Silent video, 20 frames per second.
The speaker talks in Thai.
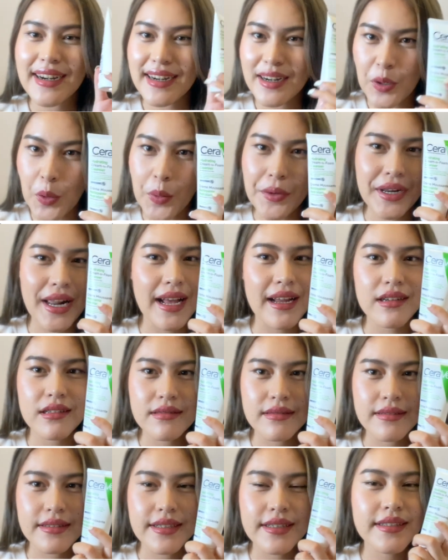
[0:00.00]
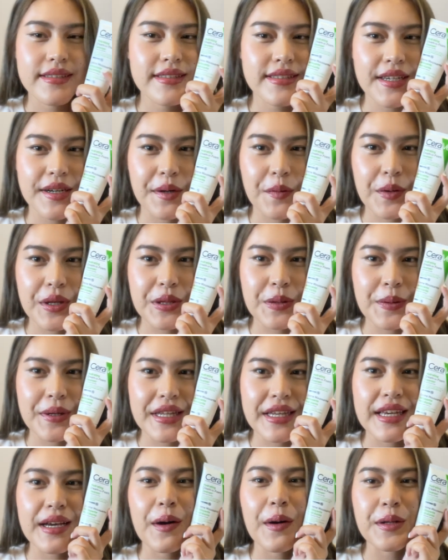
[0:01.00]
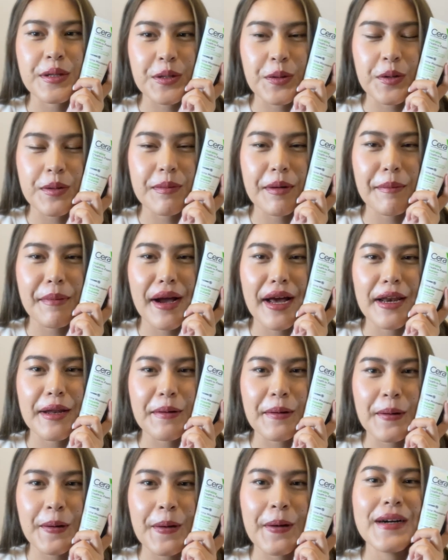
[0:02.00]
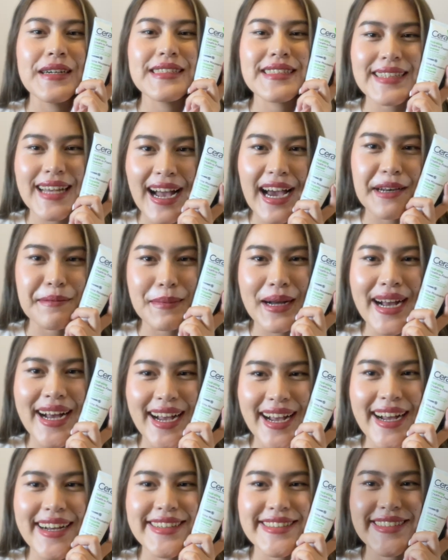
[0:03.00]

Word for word: หลงรักเลยเซราวีตัวนี้อ่อนโยนมากๆแล้วก็สะอาดมากค่ะ